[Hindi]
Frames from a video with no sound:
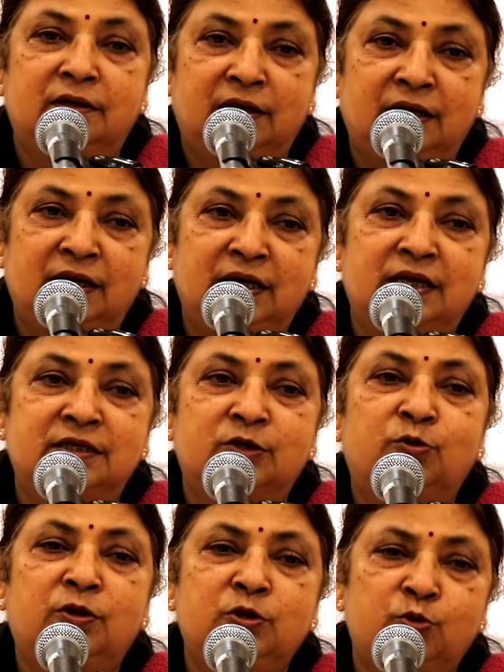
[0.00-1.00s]
कन्हैया से
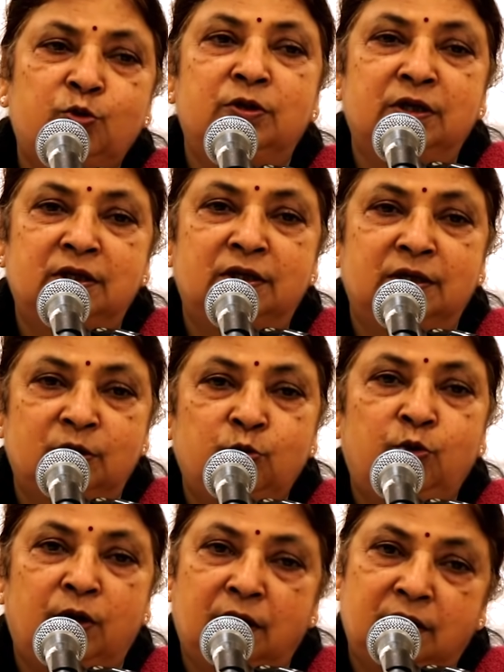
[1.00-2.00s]
थोड़ा जोड़ देते हैं
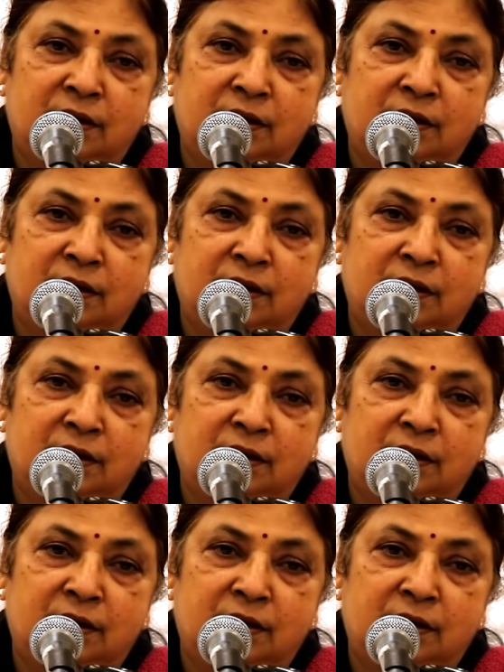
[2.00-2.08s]
थोड़ा